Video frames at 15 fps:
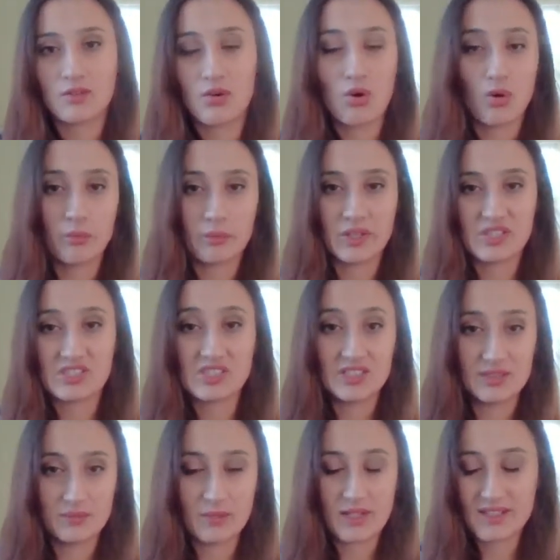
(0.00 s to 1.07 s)
15,
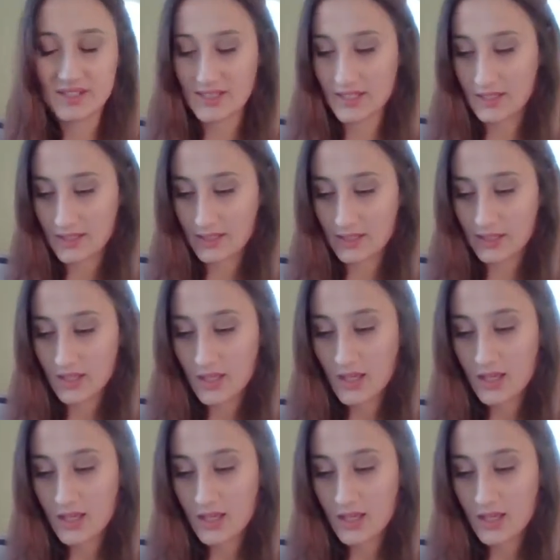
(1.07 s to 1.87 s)
25 TL'lik